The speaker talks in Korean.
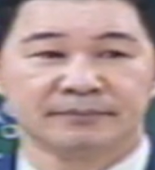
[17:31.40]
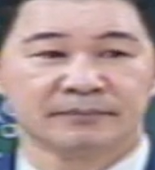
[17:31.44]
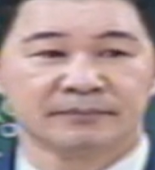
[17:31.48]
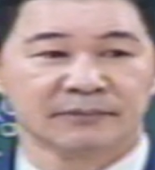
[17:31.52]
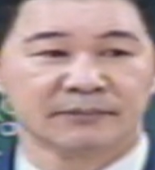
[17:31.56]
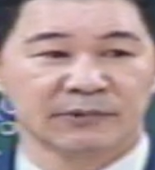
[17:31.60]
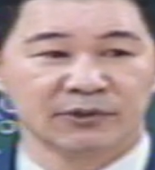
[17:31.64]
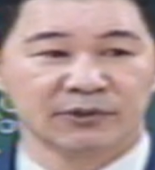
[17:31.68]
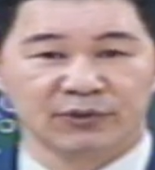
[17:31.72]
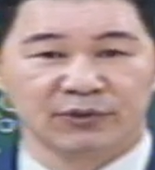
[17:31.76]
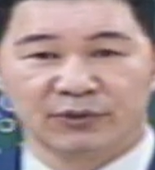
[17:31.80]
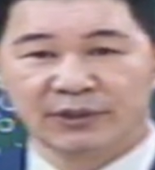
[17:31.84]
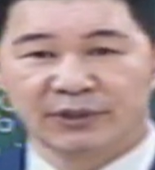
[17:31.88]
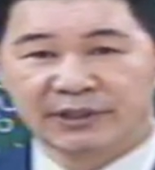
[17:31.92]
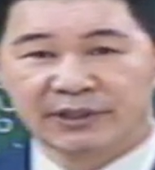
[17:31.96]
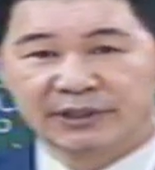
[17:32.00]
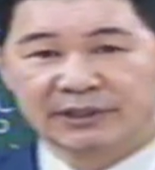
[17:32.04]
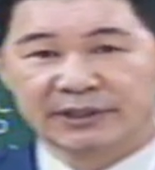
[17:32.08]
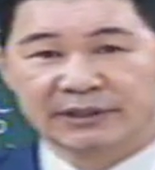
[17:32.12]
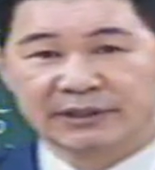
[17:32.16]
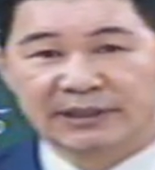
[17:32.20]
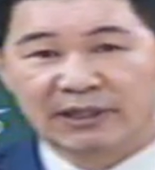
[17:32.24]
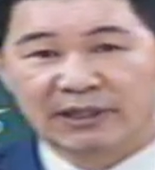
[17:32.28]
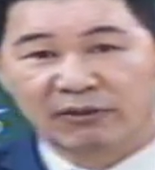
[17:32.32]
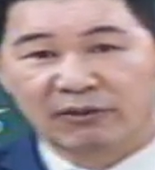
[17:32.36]
그리고
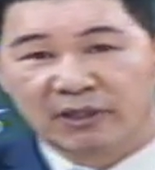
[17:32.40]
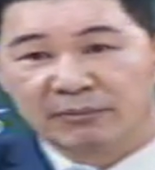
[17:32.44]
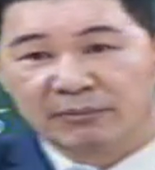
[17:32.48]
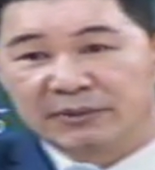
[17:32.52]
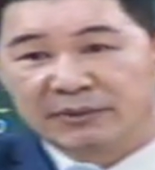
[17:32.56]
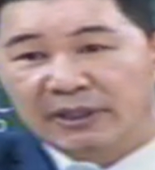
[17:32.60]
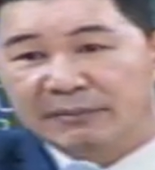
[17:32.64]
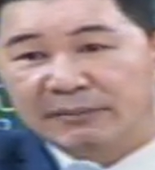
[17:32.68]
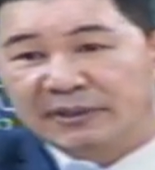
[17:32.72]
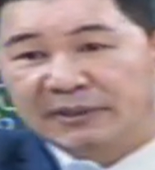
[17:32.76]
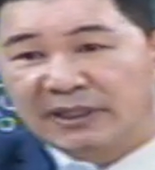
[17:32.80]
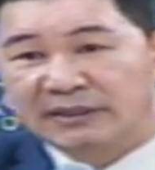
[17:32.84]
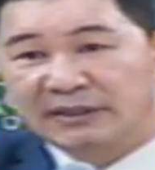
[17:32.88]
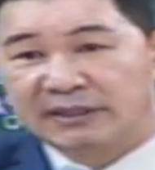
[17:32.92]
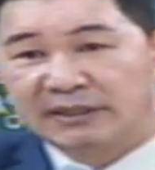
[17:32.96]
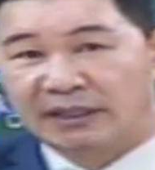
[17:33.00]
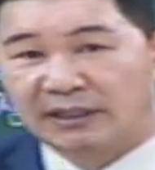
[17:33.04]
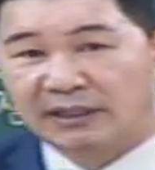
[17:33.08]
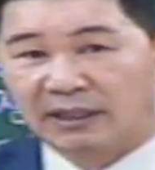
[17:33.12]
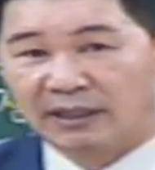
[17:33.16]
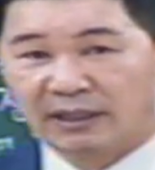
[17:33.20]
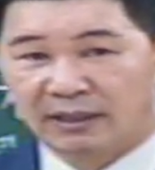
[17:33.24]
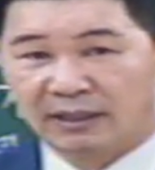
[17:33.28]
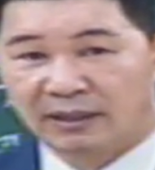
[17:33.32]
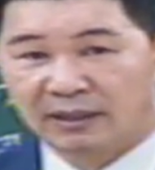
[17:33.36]
헌당을 하면 예배당에서
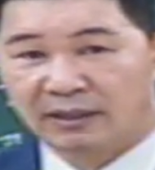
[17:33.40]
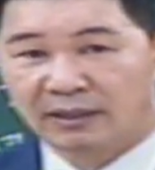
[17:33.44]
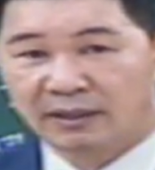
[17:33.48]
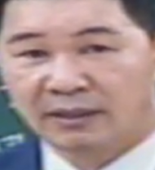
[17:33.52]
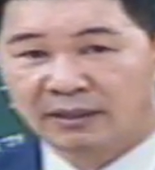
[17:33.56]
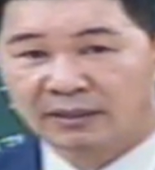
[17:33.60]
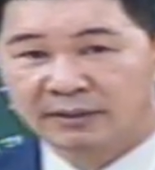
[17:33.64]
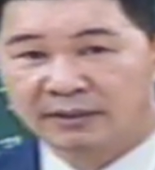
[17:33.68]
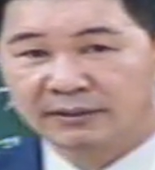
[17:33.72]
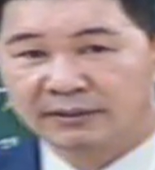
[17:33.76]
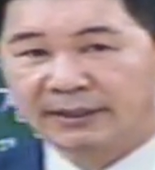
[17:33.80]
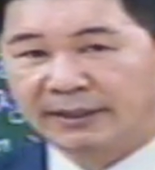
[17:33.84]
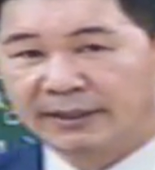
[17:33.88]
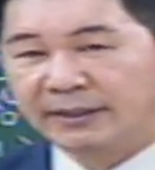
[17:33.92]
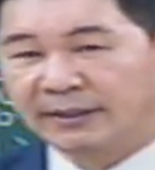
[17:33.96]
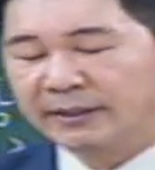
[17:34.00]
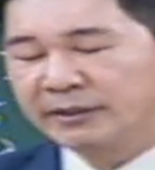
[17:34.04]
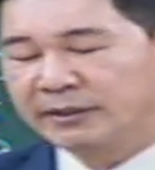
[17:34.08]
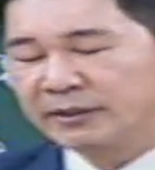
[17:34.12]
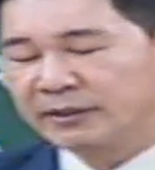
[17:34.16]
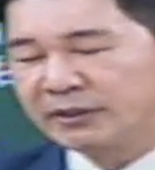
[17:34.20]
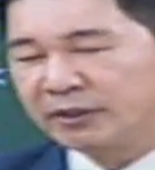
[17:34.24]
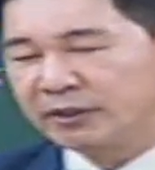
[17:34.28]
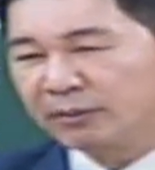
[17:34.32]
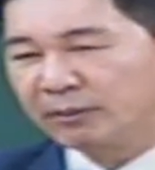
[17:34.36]
해라. 근데
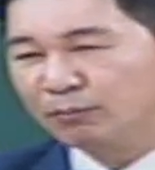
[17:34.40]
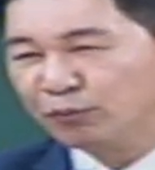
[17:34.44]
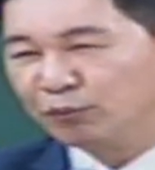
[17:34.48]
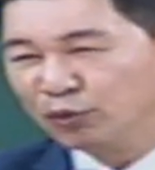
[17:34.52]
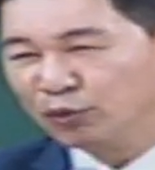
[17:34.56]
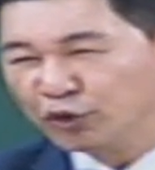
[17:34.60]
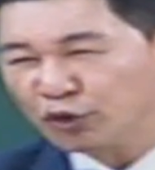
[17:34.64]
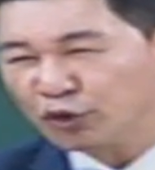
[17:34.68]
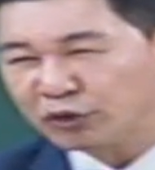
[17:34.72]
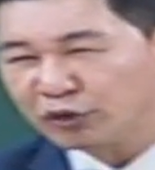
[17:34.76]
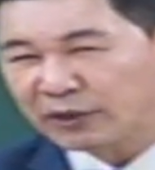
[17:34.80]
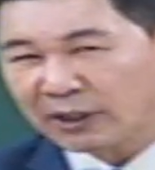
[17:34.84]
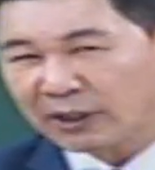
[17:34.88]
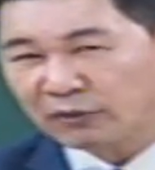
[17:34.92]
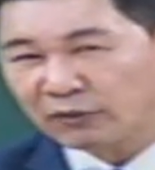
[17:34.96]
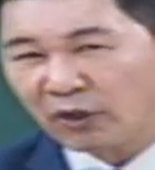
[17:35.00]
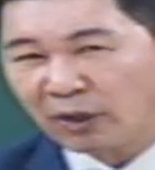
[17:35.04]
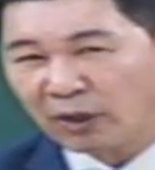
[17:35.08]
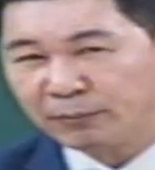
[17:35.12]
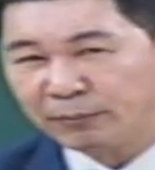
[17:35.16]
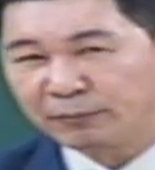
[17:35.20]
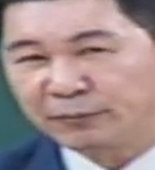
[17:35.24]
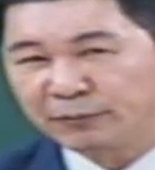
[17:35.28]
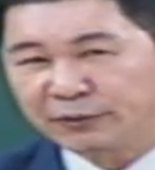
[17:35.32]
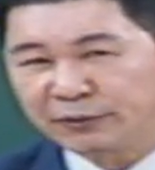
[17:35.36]
전문적으로 딱
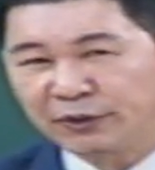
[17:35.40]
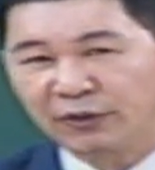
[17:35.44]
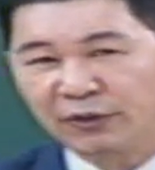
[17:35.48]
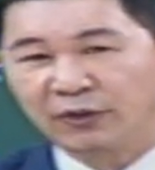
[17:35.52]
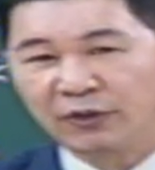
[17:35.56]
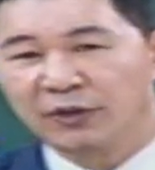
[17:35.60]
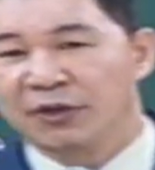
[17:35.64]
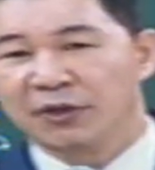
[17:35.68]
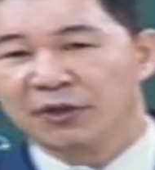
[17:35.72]
나와보면요.